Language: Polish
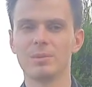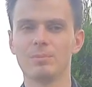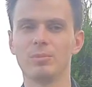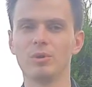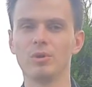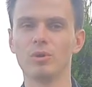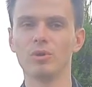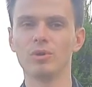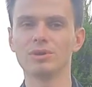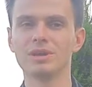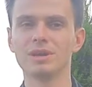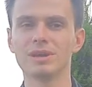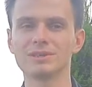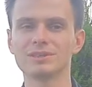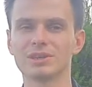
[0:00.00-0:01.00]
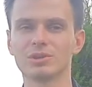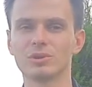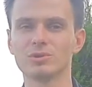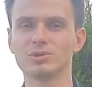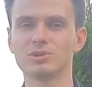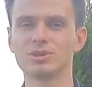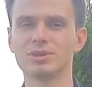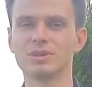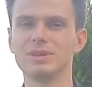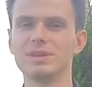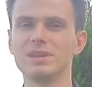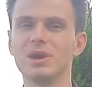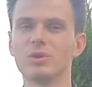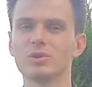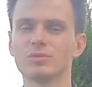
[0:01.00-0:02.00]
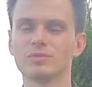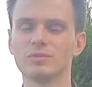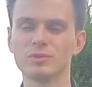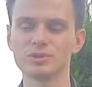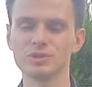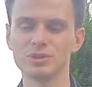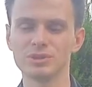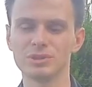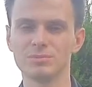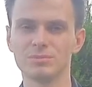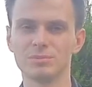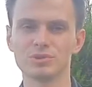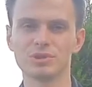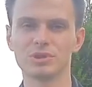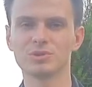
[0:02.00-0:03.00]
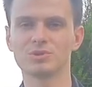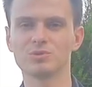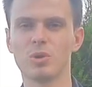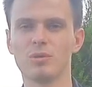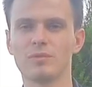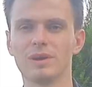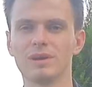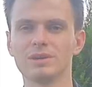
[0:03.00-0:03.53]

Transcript: bo nieraz ktoś nie otworzy Bożego Słowa,